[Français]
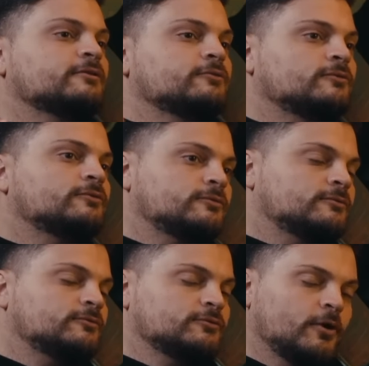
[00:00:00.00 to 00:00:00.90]
de,
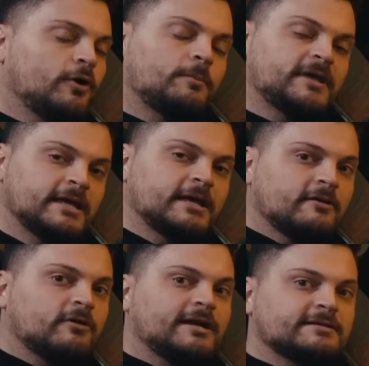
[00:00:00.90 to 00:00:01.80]
mort, mais
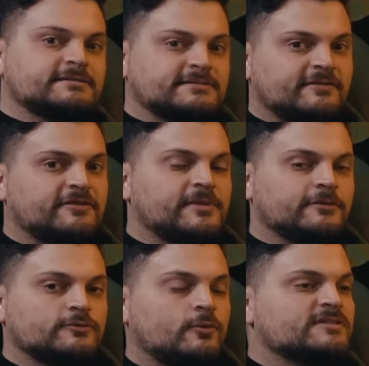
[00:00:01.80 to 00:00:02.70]
voilà, ça fait
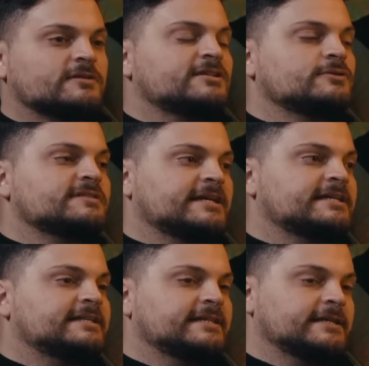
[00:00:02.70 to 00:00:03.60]
bientôt trois ans mhm. qu'il nous a
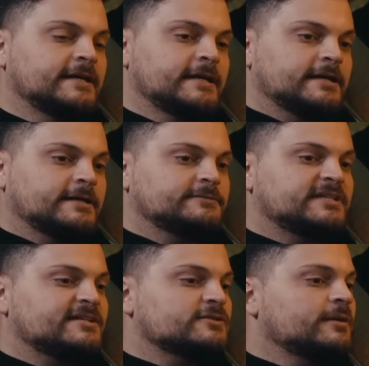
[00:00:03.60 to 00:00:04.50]
quittés. Euh,
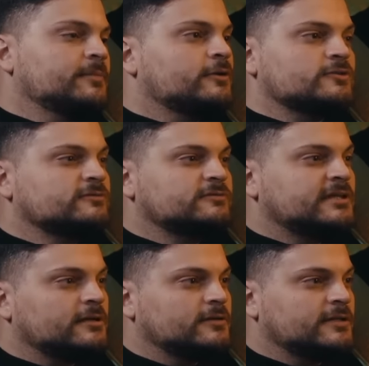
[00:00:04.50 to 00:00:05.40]
quels sont les meilleurs
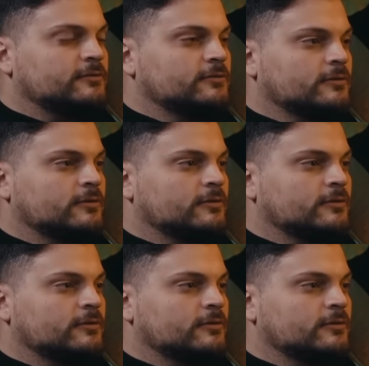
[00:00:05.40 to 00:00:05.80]
souvenirs que tu as eus